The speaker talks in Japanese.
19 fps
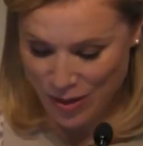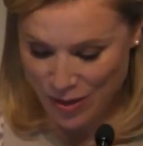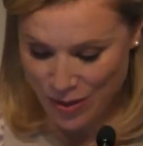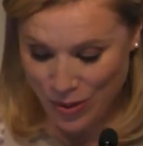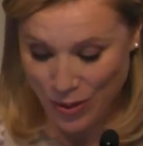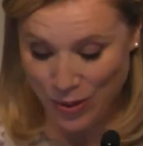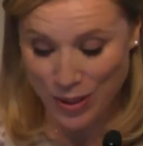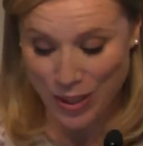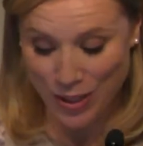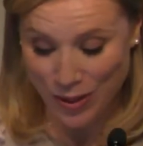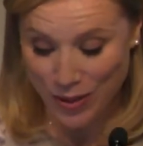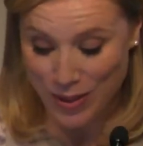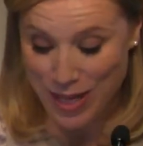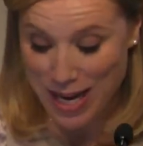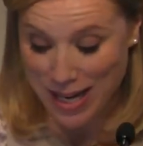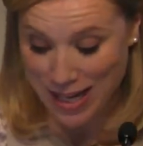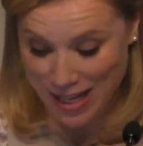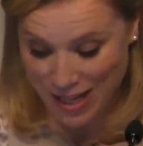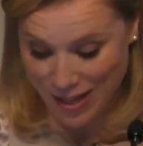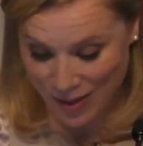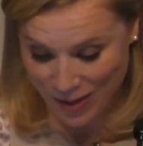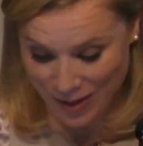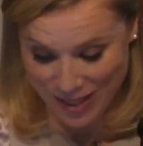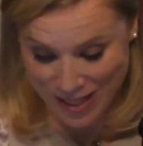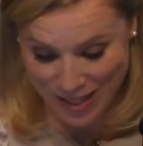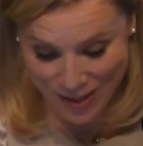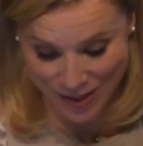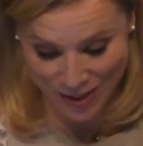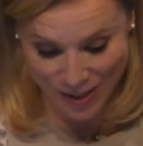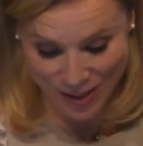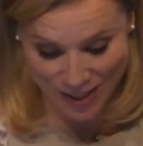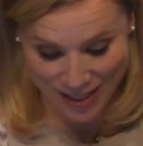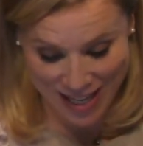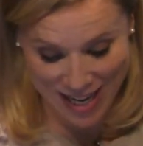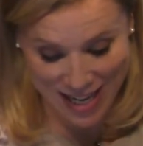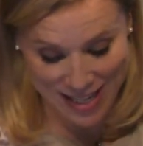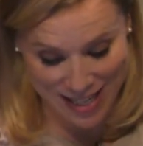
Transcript: 当時の天気を記録してい